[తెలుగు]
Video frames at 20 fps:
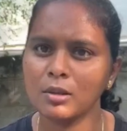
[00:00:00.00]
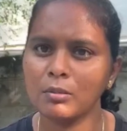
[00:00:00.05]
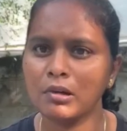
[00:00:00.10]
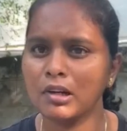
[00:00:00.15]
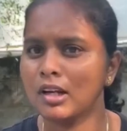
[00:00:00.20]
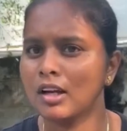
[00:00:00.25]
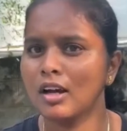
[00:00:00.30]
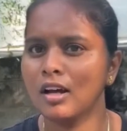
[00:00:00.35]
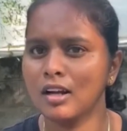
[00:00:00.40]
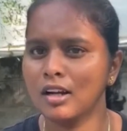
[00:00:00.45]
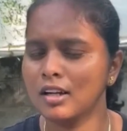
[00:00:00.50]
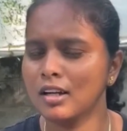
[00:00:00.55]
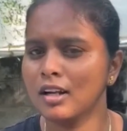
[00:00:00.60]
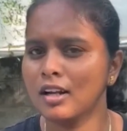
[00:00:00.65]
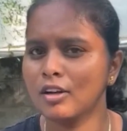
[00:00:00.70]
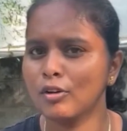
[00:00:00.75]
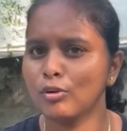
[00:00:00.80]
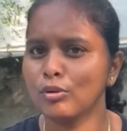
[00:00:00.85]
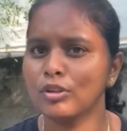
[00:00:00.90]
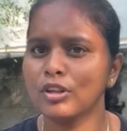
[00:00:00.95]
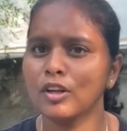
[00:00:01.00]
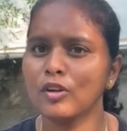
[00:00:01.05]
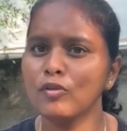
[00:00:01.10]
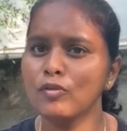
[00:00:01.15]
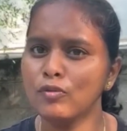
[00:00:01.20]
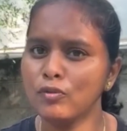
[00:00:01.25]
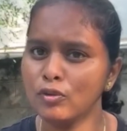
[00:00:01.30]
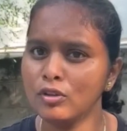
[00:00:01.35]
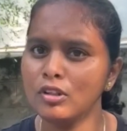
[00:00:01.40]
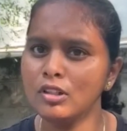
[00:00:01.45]
స్టమక్ కానట్లు అనుకుంటారు
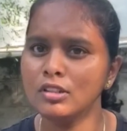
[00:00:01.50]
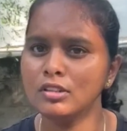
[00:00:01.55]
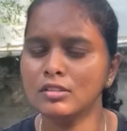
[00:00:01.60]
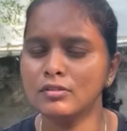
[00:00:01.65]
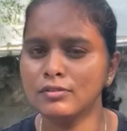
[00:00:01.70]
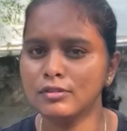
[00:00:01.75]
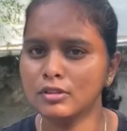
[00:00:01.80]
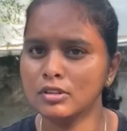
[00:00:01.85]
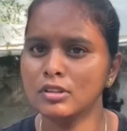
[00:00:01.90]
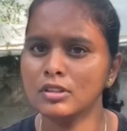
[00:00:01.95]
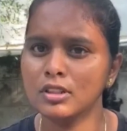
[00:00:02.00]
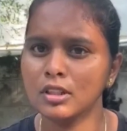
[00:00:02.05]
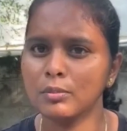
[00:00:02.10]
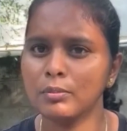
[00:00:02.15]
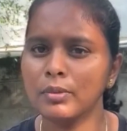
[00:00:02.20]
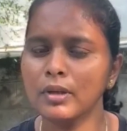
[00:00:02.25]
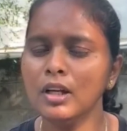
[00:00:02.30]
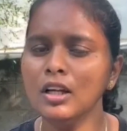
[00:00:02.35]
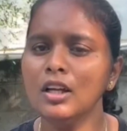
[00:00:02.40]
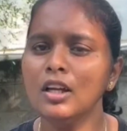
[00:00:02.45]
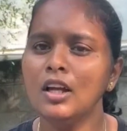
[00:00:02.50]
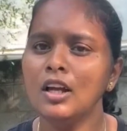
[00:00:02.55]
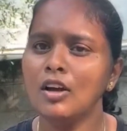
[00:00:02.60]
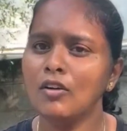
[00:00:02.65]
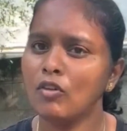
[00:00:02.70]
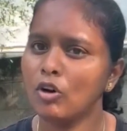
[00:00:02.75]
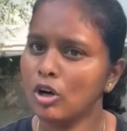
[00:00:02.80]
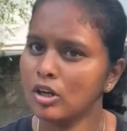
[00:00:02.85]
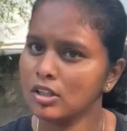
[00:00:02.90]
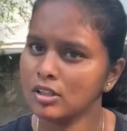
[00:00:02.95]
ఫుడ్ ఫుడ్ తప్ప
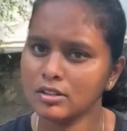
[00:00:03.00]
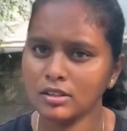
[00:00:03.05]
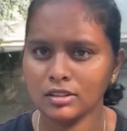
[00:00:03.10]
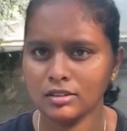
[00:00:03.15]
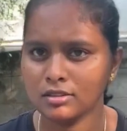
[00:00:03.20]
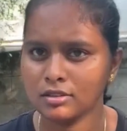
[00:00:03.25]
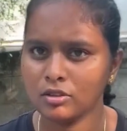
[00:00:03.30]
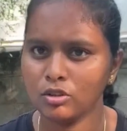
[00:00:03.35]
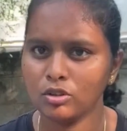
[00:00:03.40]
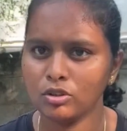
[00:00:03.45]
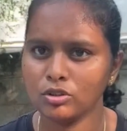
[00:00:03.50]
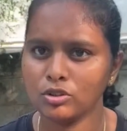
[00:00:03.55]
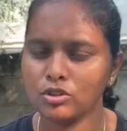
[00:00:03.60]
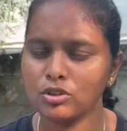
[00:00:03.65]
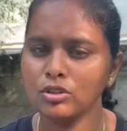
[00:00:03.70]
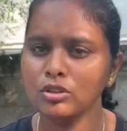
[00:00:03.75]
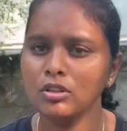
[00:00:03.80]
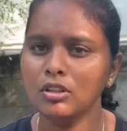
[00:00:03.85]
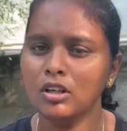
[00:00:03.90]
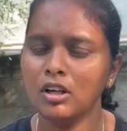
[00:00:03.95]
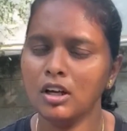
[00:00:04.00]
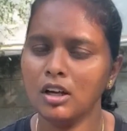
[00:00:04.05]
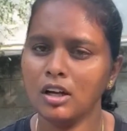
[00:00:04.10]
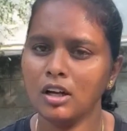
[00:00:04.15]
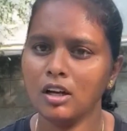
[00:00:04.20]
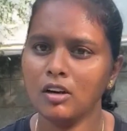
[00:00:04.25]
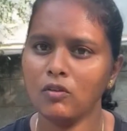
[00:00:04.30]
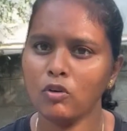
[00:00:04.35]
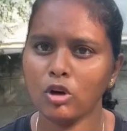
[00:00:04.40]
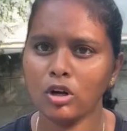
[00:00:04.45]
వాటర్ తీసుకోవచ్చు
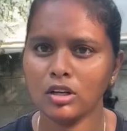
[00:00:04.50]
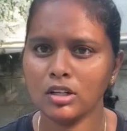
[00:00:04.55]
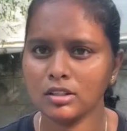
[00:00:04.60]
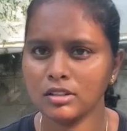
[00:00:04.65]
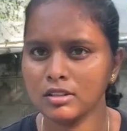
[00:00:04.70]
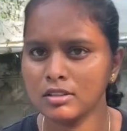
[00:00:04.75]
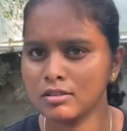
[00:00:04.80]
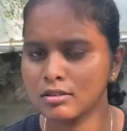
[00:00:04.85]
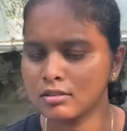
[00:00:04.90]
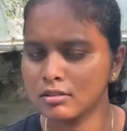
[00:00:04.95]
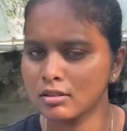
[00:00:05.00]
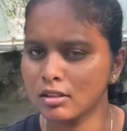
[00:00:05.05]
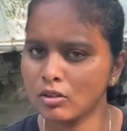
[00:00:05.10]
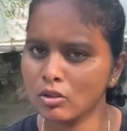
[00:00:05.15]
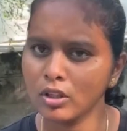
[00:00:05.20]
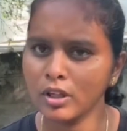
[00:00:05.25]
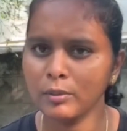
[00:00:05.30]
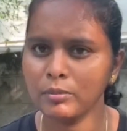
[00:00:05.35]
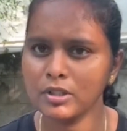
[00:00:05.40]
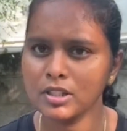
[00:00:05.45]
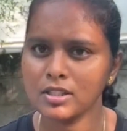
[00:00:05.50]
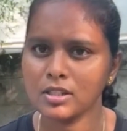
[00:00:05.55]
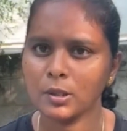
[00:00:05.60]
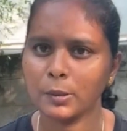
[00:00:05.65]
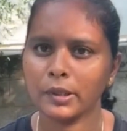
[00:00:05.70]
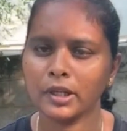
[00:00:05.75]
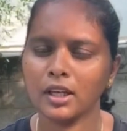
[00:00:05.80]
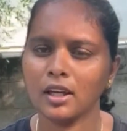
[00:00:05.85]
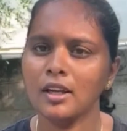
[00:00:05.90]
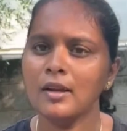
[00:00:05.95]
వాటర్ తీసుకున్నా కూడా ఎంటీ
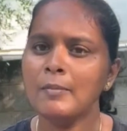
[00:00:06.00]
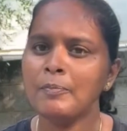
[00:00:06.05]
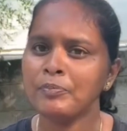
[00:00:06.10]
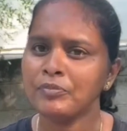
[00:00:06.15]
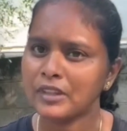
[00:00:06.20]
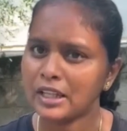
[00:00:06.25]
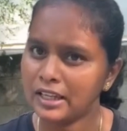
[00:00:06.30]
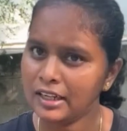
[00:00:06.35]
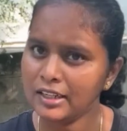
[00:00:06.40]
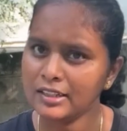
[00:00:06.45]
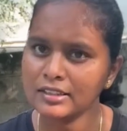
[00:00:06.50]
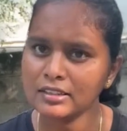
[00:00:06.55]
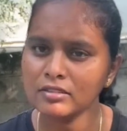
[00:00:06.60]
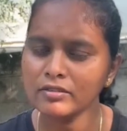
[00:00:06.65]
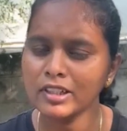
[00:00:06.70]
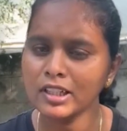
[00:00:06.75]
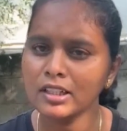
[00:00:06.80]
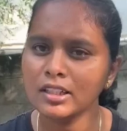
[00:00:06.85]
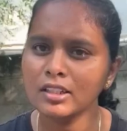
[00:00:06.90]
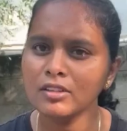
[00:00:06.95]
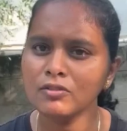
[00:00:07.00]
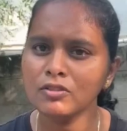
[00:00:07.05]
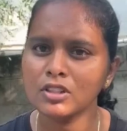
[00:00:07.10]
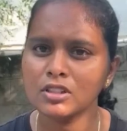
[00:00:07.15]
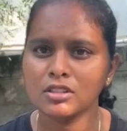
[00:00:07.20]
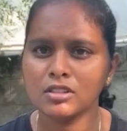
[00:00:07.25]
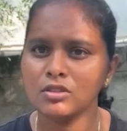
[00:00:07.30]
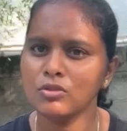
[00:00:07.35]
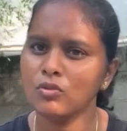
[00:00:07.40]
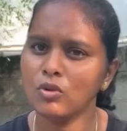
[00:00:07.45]
స్టమకే లేచిన వెంటనే
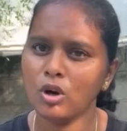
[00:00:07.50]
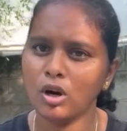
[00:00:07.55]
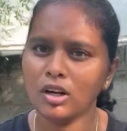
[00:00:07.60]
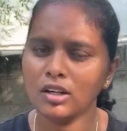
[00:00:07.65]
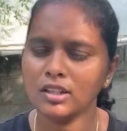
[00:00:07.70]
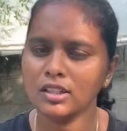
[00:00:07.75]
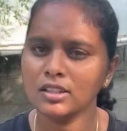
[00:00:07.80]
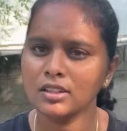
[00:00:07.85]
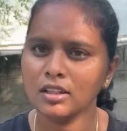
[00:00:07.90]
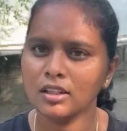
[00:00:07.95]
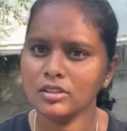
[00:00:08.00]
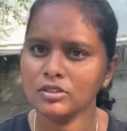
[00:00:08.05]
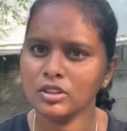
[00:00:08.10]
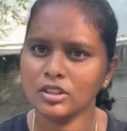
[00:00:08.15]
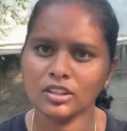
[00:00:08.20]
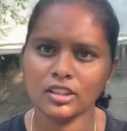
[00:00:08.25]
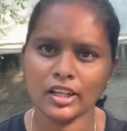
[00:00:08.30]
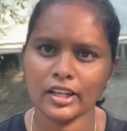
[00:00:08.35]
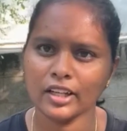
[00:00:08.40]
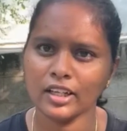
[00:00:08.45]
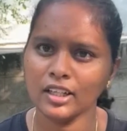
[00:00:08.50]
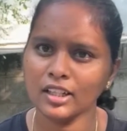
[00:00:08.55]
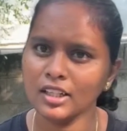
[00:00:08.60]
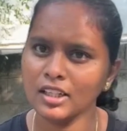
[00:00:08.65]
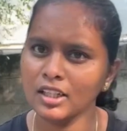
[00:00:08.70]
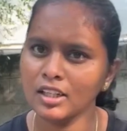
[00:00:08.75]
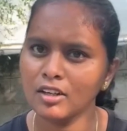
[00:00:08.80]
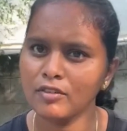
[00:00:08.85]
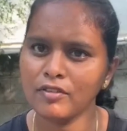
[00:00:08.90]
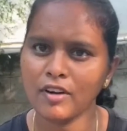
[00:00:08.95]
ఫస్ట్ వాటర్ తాగుతాం డైరెక్ట్
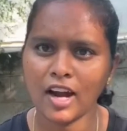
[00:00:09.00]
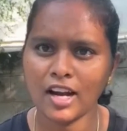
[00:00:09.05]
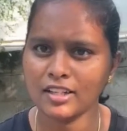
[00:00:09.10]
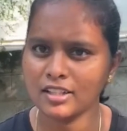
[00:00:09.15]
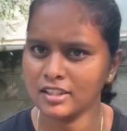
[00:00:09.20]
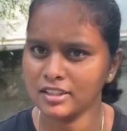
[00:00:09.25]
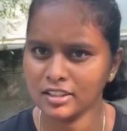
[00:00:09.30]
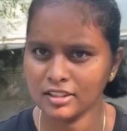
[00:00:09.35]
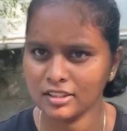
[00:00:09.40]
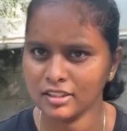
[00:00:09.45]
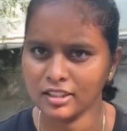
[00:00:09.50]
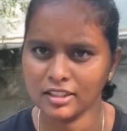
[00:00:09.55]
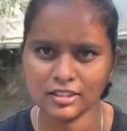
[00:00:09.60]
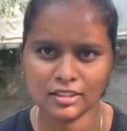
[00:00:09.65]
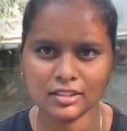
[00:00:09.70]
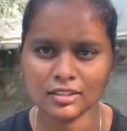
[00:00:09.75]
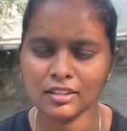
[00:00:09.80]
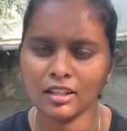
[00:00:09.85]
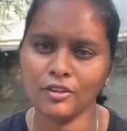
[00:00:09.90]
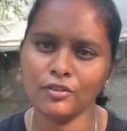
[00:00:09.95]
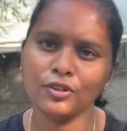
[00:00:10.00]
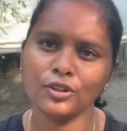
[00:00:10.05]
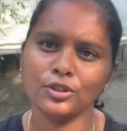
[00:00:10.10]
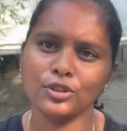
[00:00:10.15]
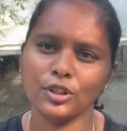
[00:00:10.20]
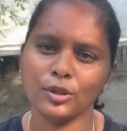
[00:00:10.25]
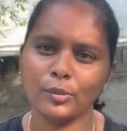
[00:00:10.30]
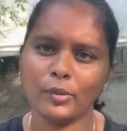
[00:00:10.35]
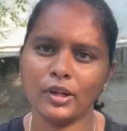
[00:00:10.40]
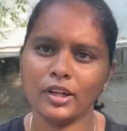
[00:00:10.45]
గా ఫ్యాట్ కట్ డ్రింక్స్
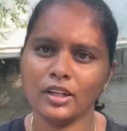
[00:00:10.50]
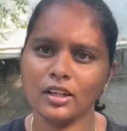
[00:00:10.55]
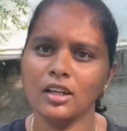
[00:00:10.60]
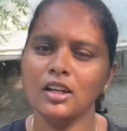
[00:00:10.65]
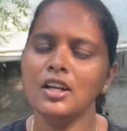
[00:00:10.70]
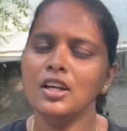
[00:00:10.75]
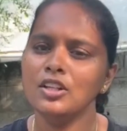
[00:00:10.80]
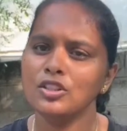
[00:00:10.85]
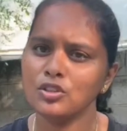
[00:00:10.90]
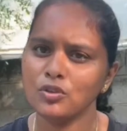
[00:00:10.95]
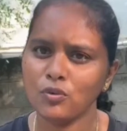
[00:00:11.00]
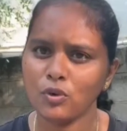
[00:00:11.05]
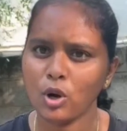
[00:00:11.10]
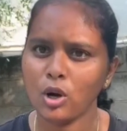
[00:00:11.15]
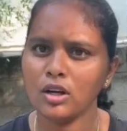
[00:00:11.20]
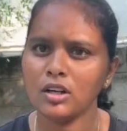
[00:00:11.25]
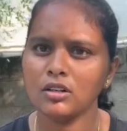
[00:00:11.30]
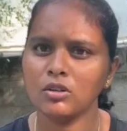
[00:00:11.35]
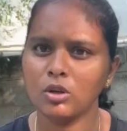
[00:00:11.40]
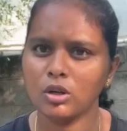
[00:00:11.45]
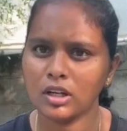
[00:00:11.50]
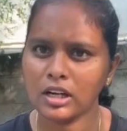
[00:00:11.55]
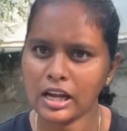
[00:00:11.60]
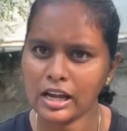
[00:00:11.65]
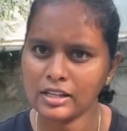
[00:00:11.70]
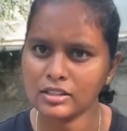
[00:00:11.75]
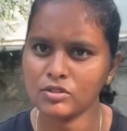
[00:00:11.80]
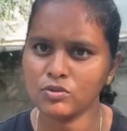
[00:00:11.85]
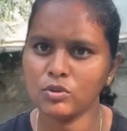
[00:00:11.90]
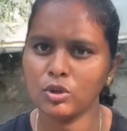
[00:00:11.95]
అవ్వద్దు అనమాట సో వాటర్ ఒక
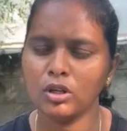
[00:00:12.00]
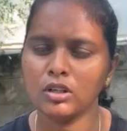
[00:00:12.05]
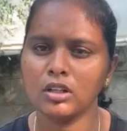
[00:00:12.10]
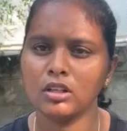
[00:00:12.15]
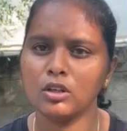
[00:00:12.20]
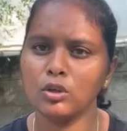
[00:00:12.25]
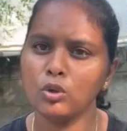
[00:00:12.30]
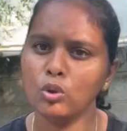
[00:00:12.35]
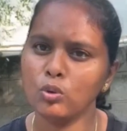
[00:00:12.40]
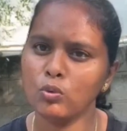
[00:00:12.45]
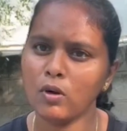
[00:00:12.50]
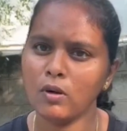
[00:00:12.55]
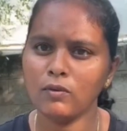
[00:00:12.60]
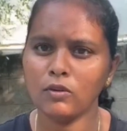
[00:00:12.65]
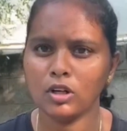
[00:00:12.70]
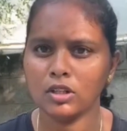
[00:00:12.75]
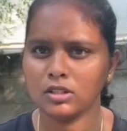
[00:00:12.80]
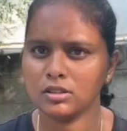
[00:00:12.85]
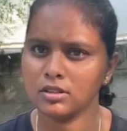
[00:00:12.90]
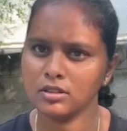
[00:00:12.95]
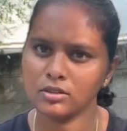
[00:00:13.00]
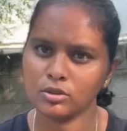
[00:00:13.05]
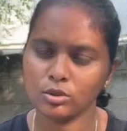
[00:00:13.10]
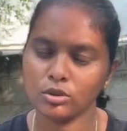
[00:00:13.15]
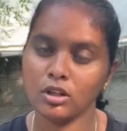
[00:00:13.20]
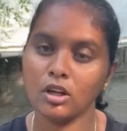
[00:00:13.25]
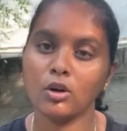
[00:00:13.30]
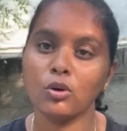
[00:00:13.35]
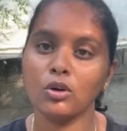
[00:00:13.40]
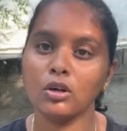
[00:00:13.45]
గ్లాస్ వాటర్ లూప్ వామ్ వాటర్
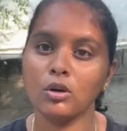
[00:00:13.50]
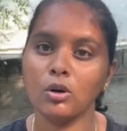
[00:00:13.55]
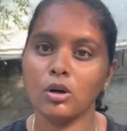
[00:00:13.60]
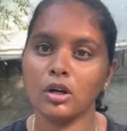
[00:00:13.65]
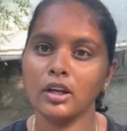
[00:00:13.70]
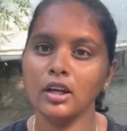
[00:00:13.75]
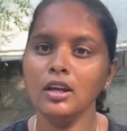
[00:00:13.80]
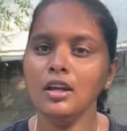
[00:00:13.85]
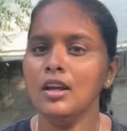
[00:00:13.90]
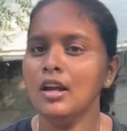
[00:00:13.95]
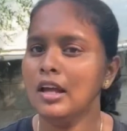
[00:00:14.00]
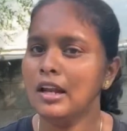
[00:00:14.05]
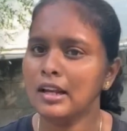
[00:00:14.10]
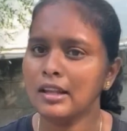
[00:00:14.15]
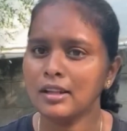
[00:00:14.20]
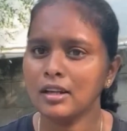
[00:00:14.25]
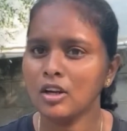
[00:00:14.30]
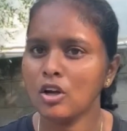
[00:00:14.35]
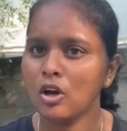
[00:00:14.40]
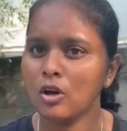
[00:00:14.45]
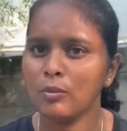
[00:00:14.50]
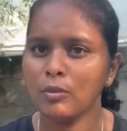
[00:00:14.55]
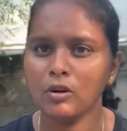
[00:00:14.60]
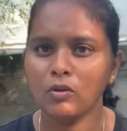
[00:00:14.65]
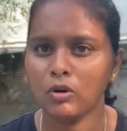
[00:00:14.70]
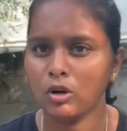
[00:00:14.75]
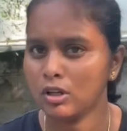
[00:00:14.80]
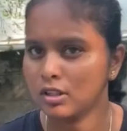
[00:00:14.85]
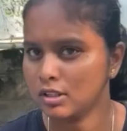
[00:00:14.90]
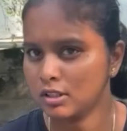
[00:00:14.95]
తీసుకున్నా కూడా ఓకే లేదా
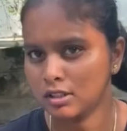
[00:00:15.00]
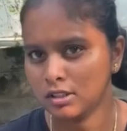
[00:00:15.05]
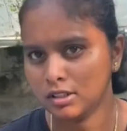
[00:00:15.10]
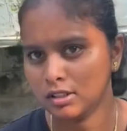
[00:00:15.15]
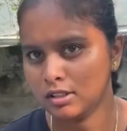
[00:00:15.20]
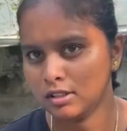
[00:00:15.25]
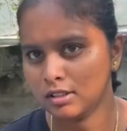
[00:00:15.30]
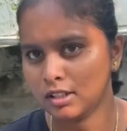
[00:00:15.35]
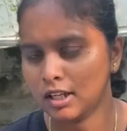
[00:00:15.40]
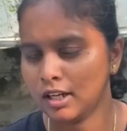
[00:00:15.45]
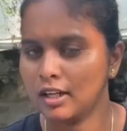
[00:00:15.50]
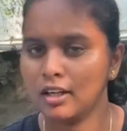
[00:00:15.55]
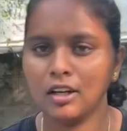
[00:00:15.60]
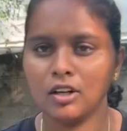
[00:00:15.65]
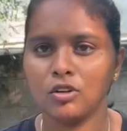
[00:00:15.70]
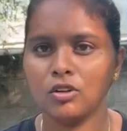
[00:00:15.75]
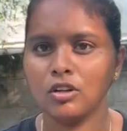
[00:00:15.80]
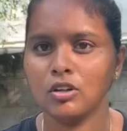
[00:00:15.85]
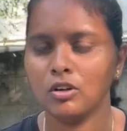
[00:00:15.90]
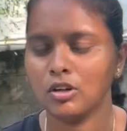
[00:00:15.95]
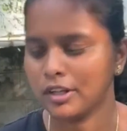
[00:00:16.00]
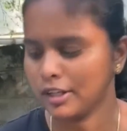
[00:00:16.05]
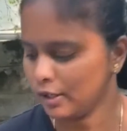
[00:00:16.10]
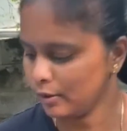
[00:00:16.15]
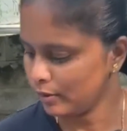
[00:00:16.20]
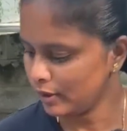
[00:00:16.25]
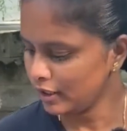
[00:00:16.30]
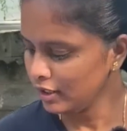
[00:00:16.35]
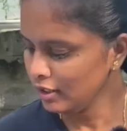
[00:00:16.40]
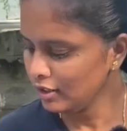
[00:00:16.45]
నార్మల్ వాటర్ తాగినా కూడా ఓకే
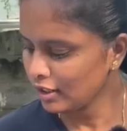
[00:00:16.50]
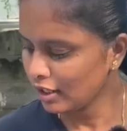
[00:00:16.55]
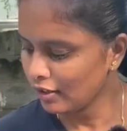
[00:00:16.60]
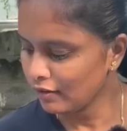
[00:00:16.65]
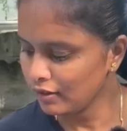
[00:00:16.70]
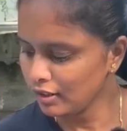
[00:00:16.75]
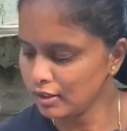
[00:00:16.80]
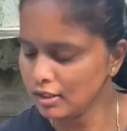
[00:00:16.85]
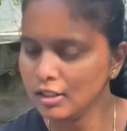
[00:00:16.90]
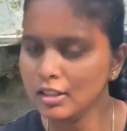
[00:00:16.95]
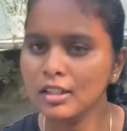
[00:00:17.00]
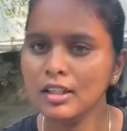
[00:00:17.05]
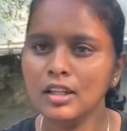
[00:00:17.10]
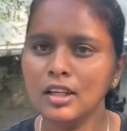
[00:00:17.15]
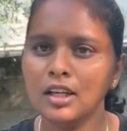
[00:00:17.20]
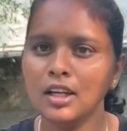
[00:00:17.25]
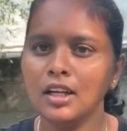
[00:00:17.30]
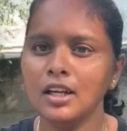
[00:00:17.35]
అనమాట తర్వాతనే